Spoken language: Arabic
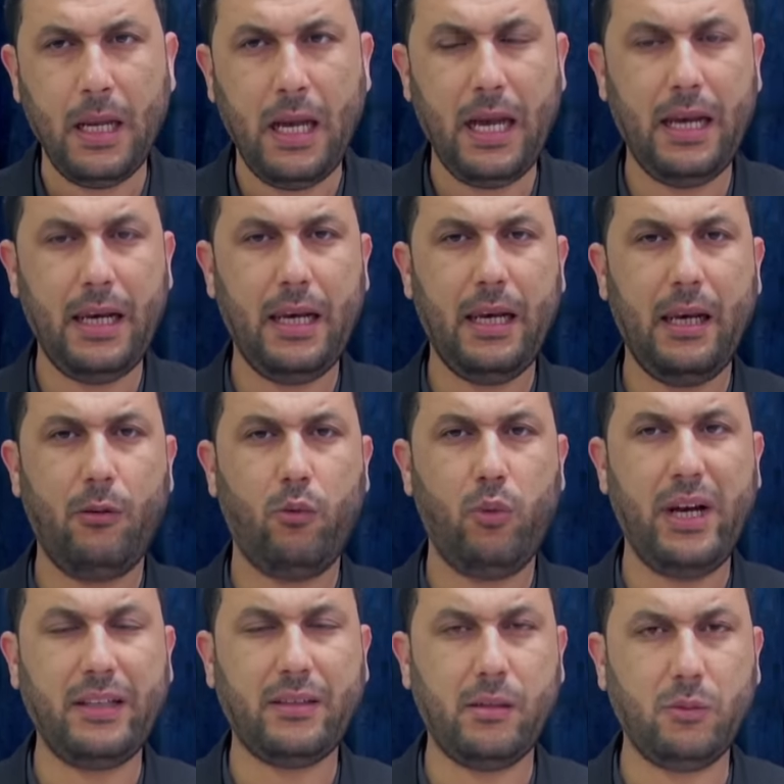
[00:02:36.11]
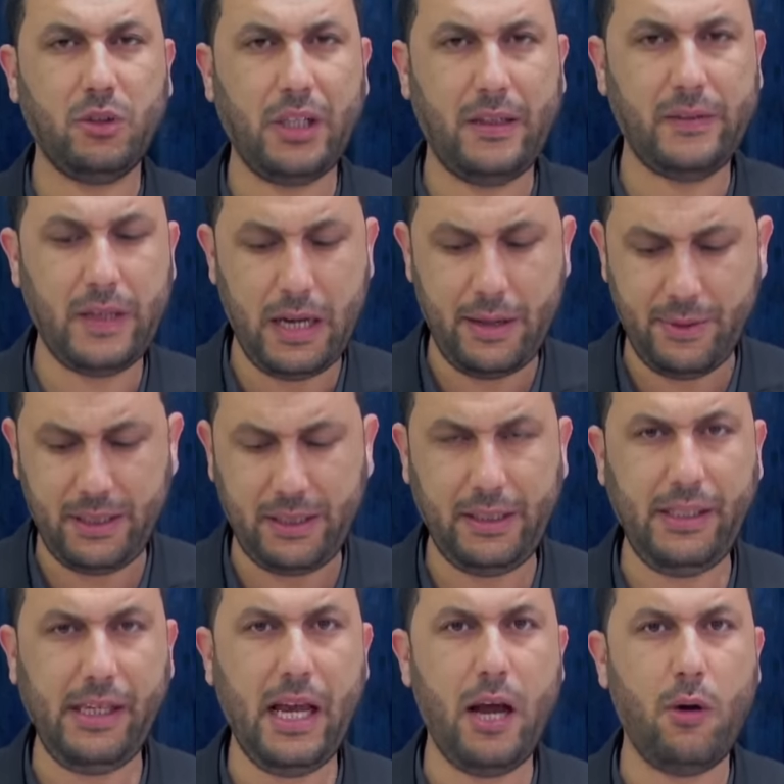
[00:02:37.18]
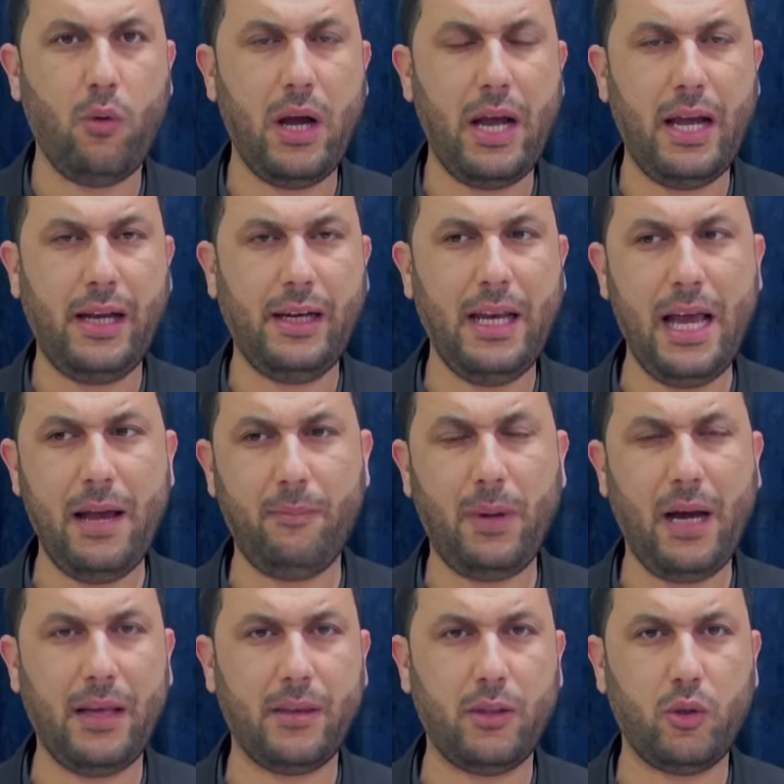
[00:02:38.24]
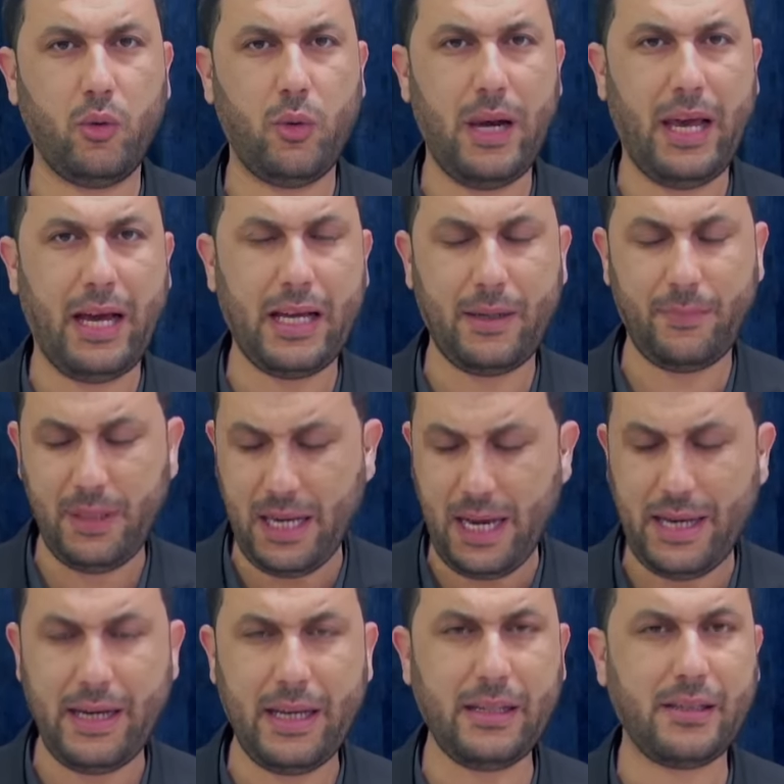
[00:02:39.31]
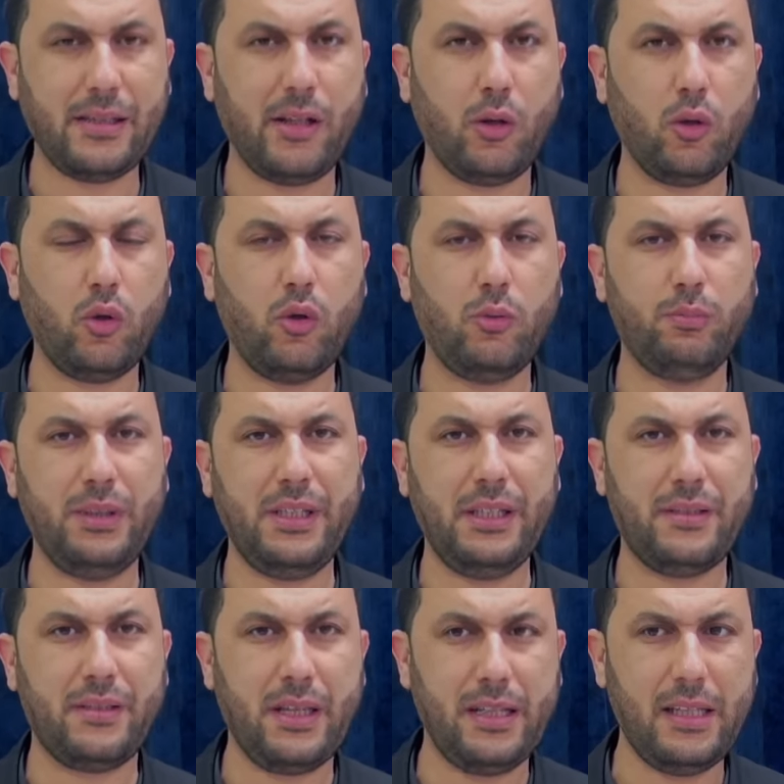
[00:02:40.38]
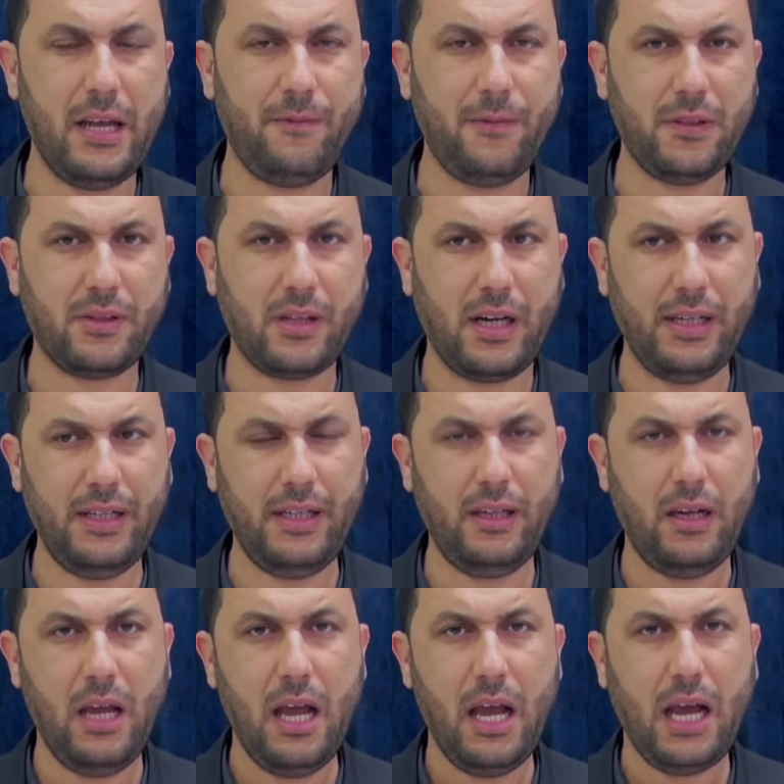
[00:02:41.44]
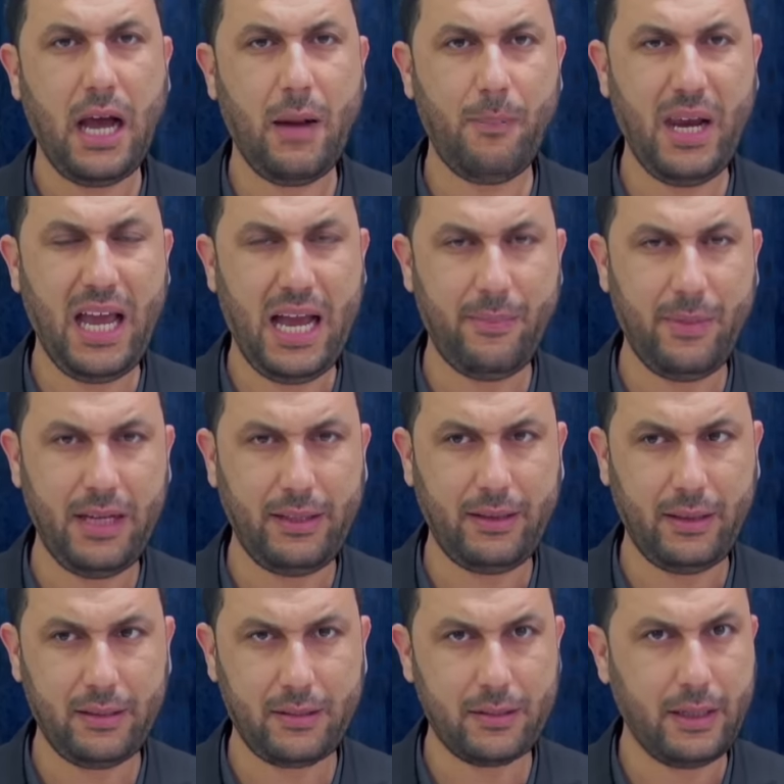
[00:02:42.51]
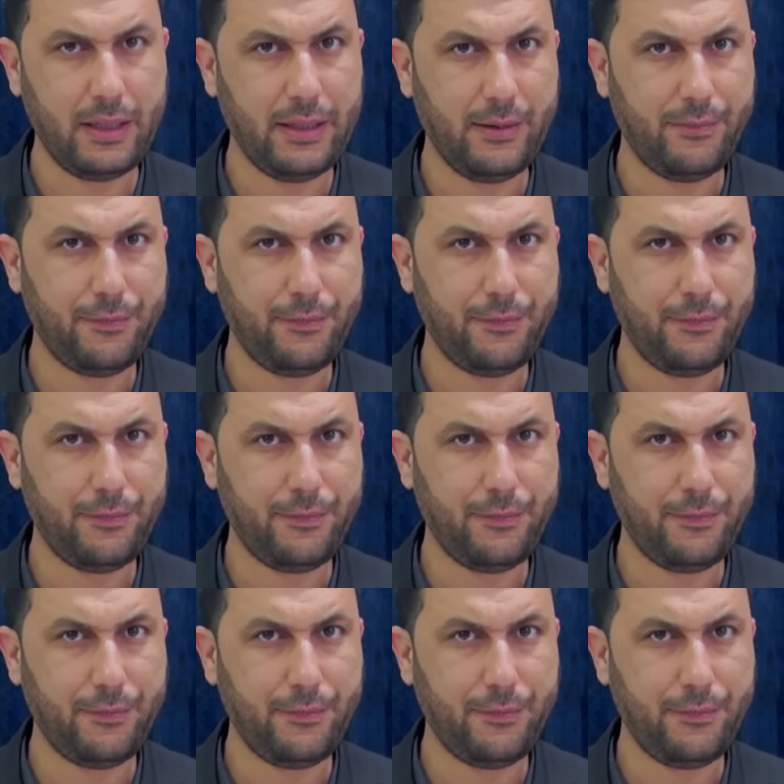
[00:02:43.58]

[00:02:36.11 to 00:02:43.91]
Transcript: الولايات المتحدة الأمريكية وإعلام بعض الدول العربية أنها ستقوم باستهداف إسرائيل قبل عملية الاستهداف